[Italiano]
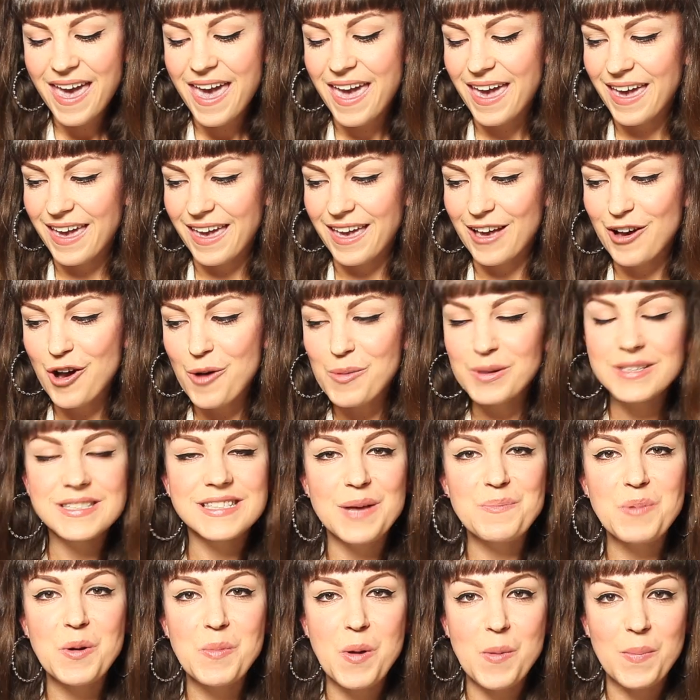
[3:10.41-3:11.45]
e come
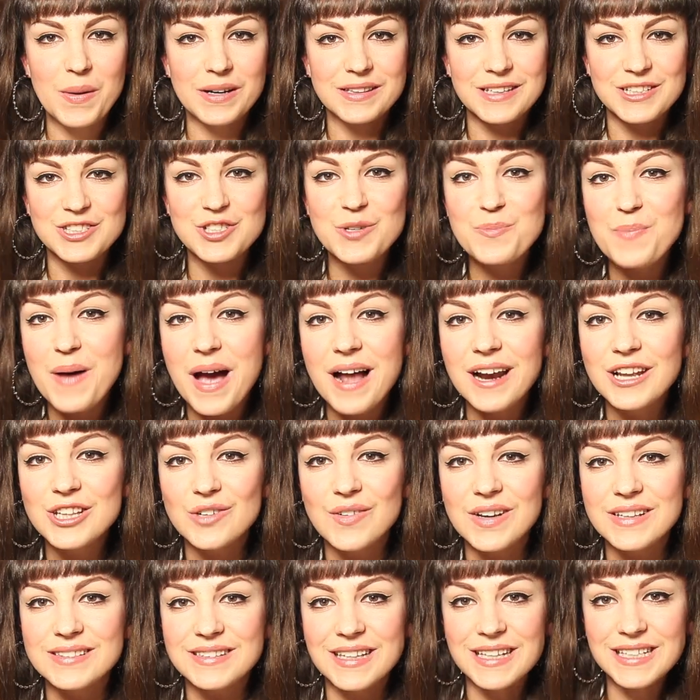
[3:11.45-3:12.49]
sempre per partecipare
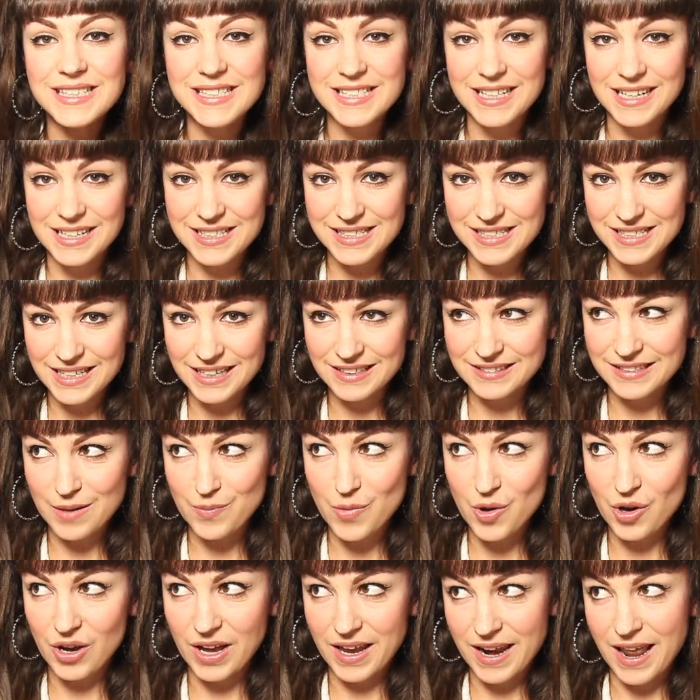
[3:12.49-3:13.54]
dovete essere iscritti al
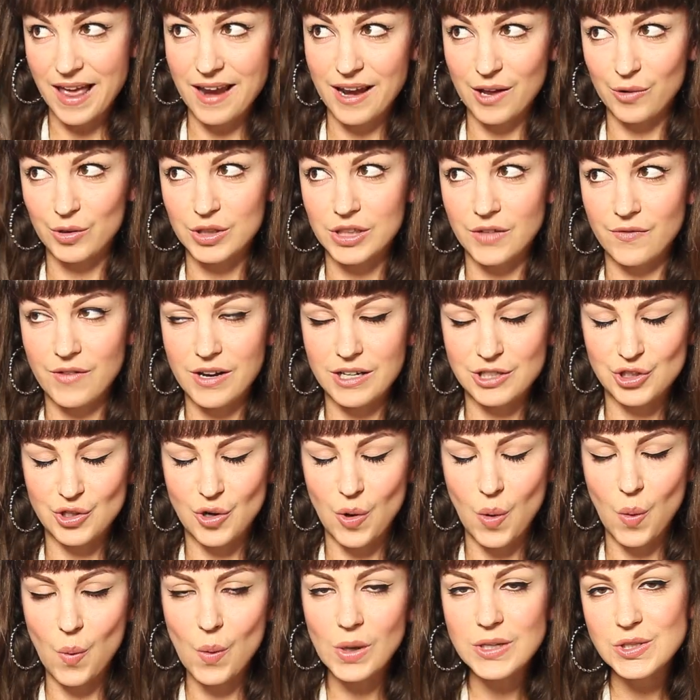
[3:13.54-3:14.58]
mio canale quindi vi
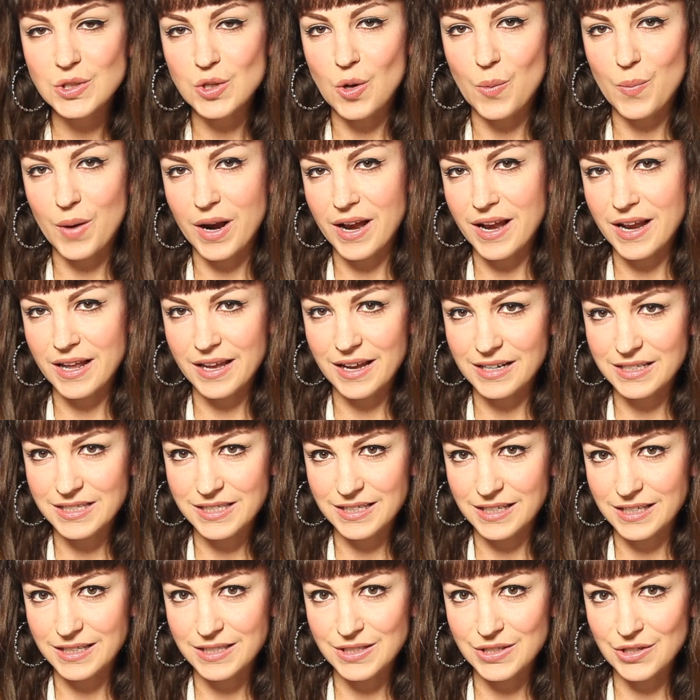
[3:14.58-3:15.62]
lascerò qua sopra il link
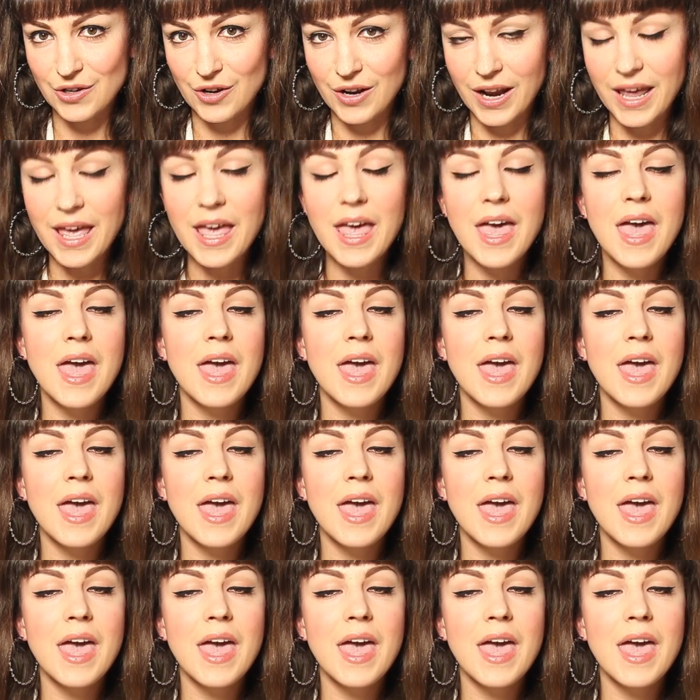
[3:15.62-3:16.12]
all'iscrizione